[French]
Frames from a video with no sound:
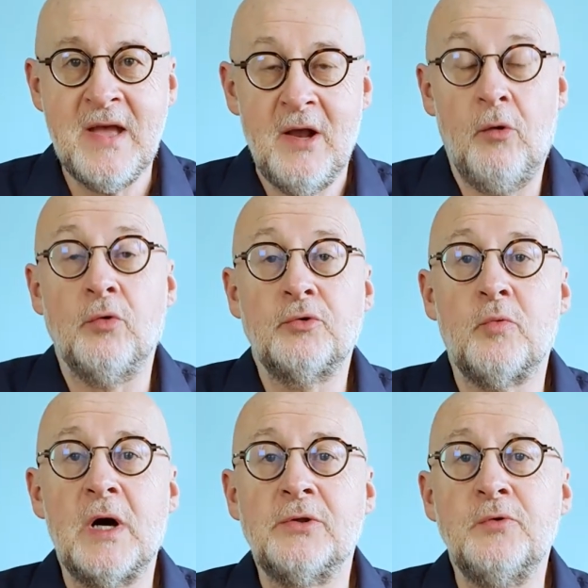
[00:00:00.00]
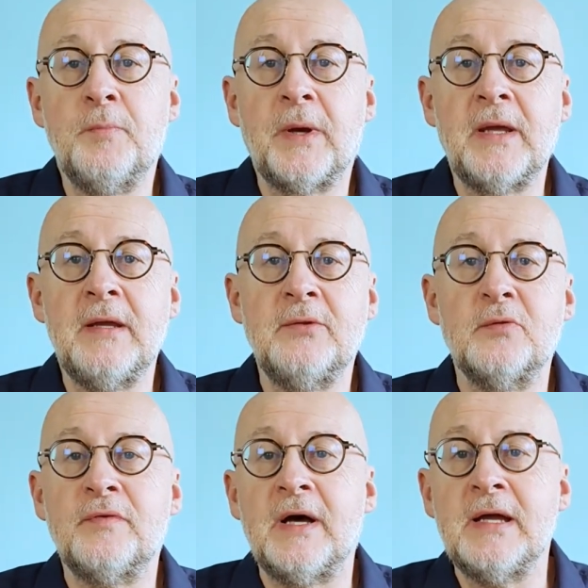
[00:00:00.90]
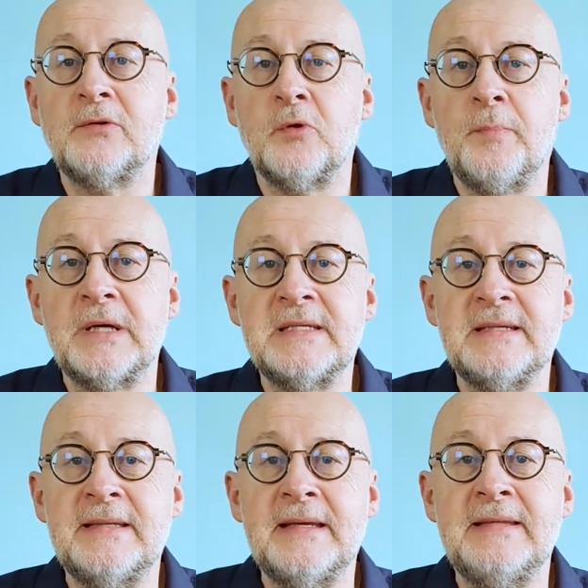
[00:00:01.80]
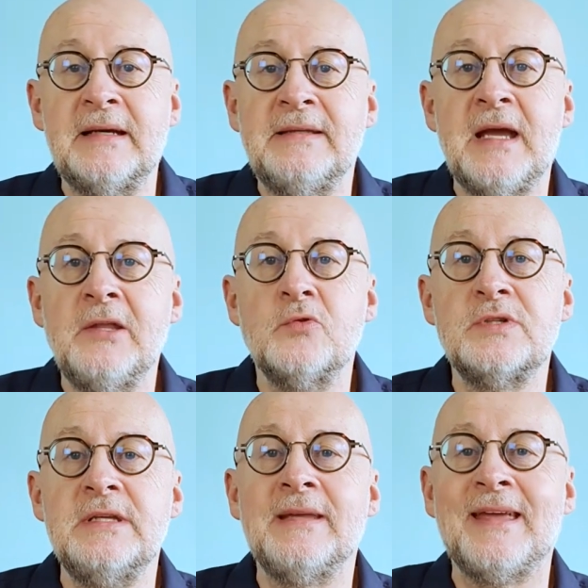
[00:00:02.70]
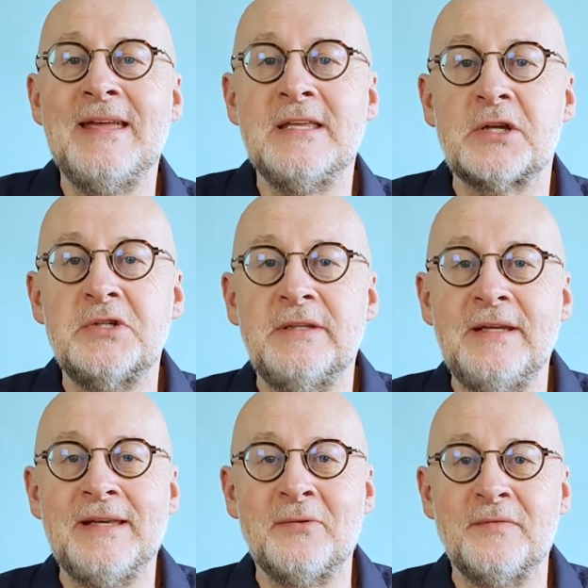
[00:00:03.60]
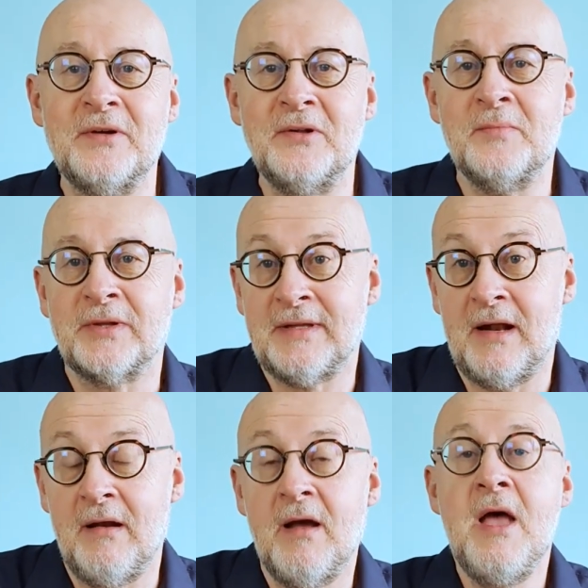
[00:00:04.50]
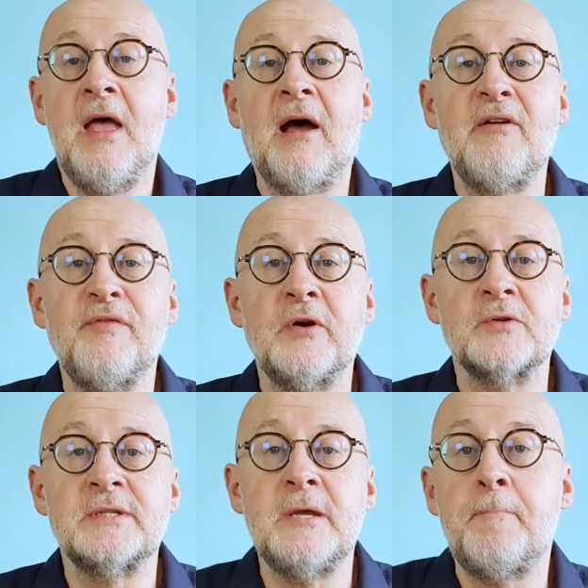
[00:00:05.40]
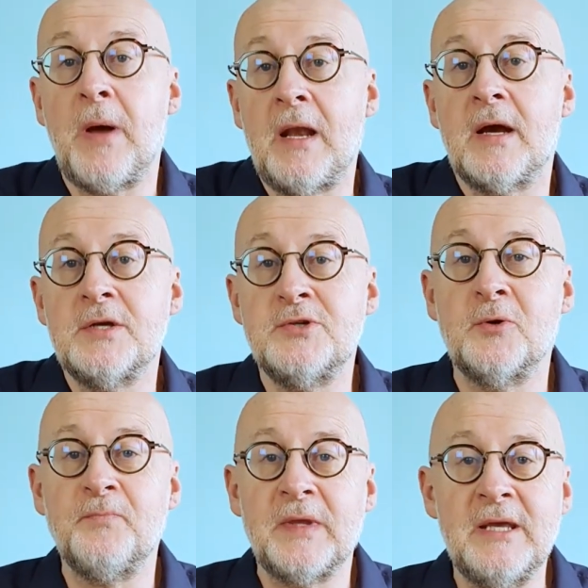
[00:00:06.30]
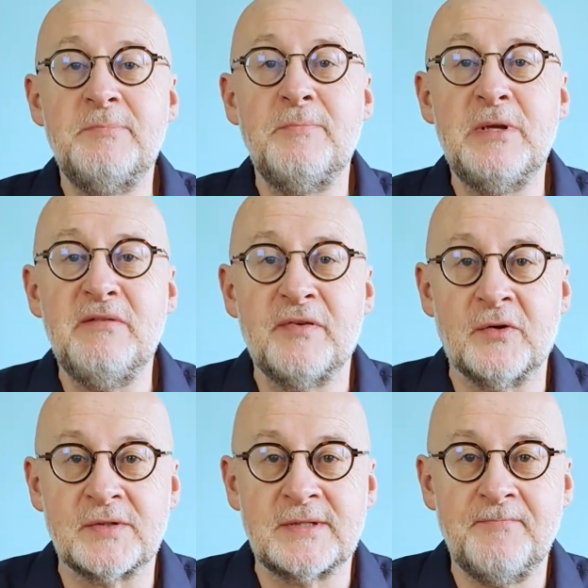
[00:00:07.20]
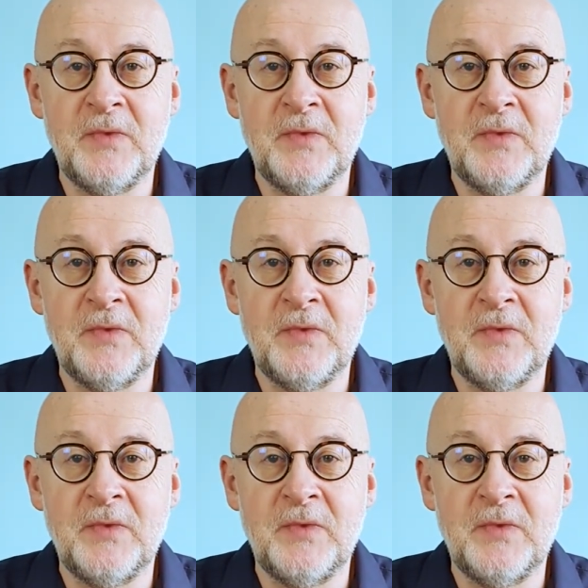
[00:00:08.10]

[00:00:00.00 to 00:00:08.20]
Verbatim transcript: L'octroi du prêt devra être précédé d'un diagnostic énergétique et environnemental référencé par la région et BPI France.